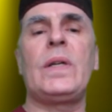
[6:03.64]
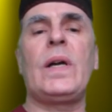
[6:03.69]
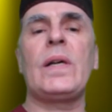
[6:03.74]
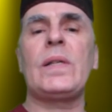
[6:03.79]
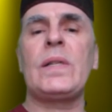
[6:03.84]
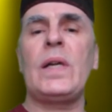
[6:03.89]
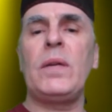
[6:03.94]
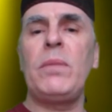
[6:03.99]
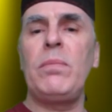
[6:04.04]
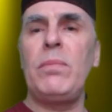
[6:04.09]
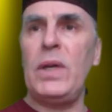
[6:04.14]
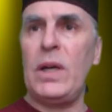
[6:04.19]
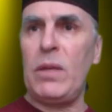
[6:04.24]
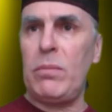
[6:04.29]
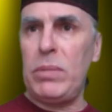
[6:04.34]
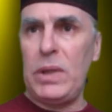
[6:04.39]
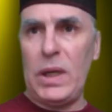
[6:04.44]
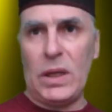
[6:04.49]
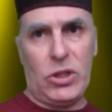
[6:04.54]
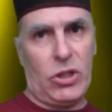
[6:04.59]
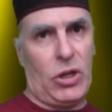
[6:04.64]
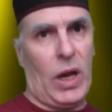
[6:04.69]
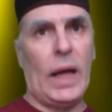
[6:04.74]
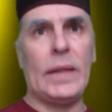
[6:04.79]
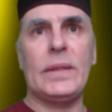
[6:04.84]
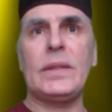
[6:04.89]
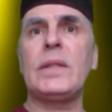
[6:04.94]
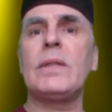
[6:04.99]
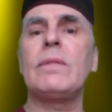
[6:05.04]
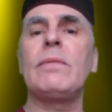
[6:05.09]
сказать, миг
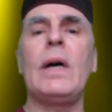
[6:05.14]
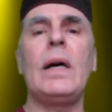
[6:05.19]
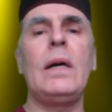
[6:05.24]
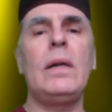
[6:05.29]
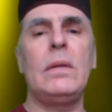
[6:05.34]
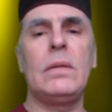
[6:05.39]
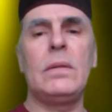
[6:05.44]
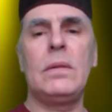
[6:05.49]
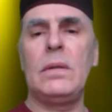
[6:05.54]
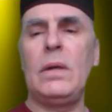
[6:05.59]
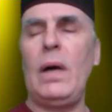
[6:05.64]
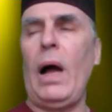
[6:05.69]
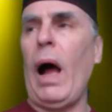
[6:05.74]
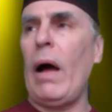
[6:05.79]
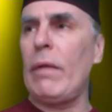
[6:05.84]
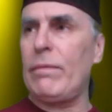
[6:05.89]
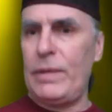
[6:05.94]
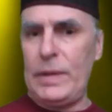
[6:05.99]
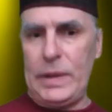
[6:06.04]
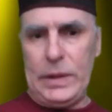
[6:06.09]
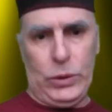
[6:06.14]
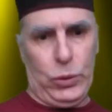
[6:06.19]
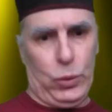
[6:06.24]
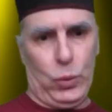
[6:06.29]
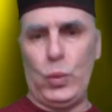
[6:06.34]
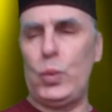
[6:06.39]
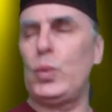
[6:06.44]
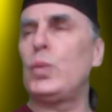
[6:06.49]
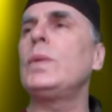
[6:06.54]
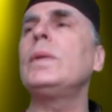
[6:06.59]
блаженства, а вы
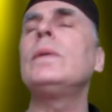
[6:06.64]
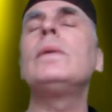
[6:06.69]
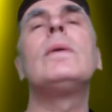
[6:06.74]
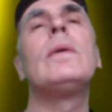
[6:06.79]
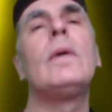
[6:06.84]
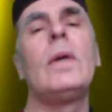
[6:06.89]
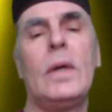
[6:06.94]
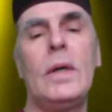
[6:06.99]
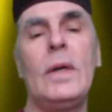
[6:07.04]
тут.